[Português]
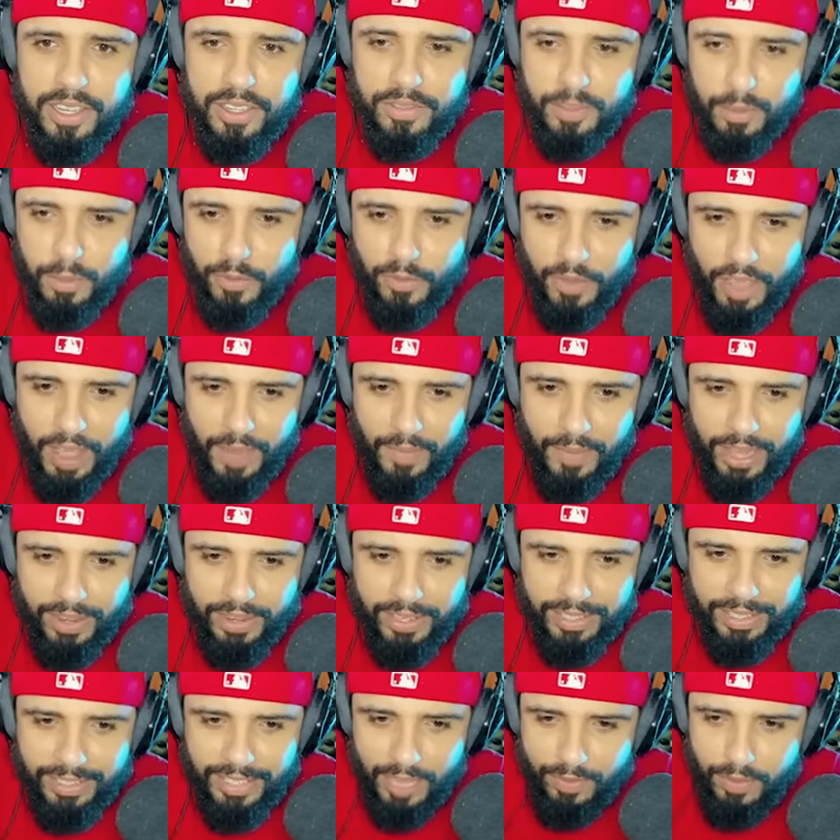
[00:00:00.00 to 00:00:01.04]
Vamos ver, mano.
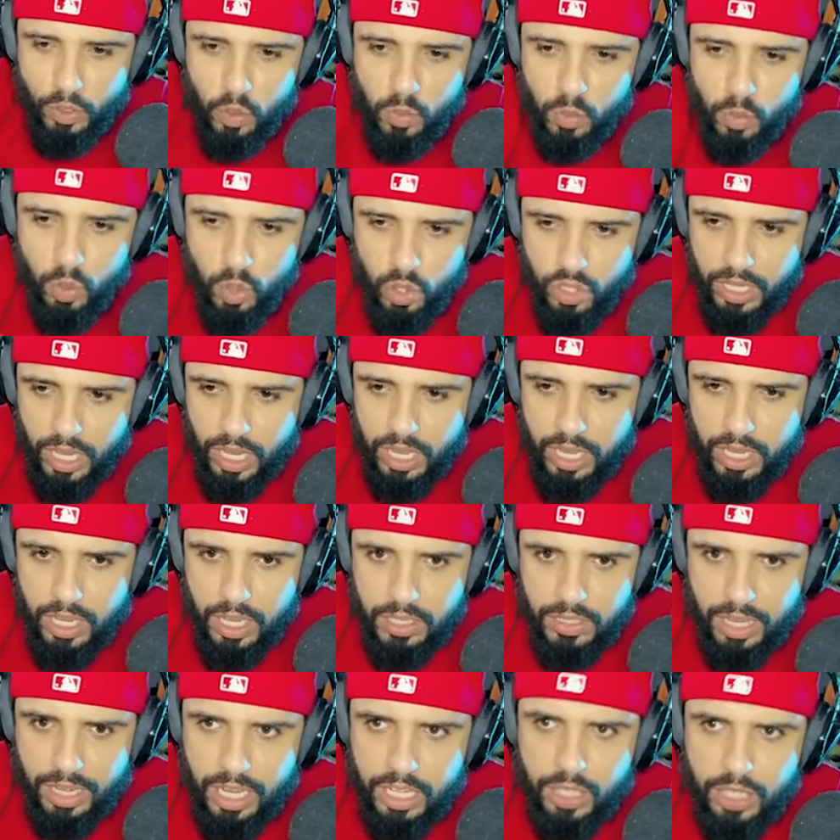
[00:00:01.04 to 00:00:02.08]
Tem a ver com música.
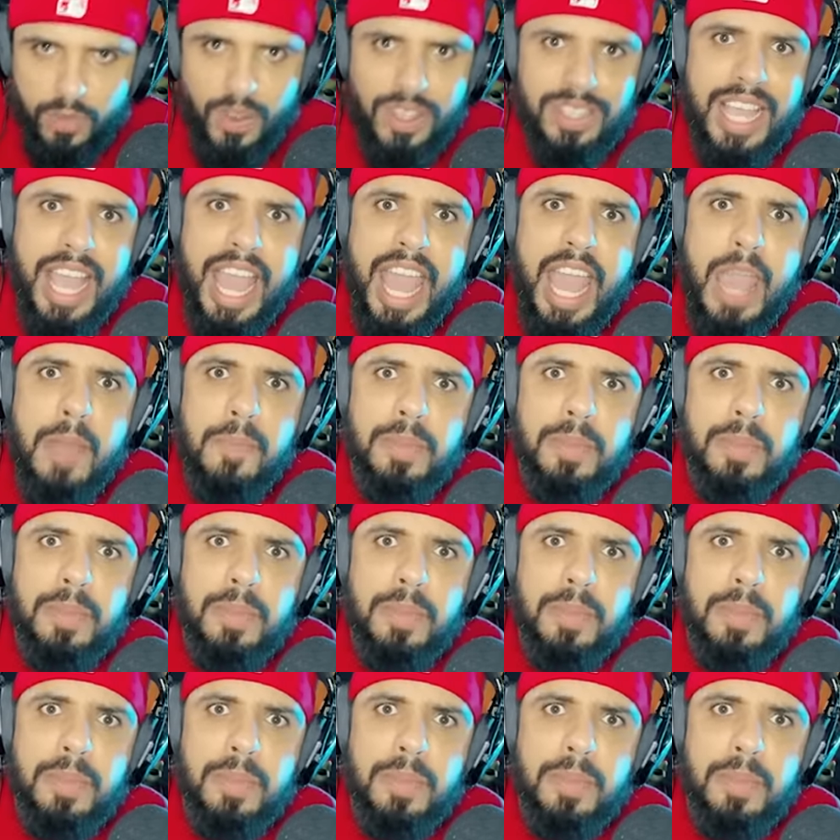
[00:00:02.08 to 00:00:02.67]
Será que eles fazem rap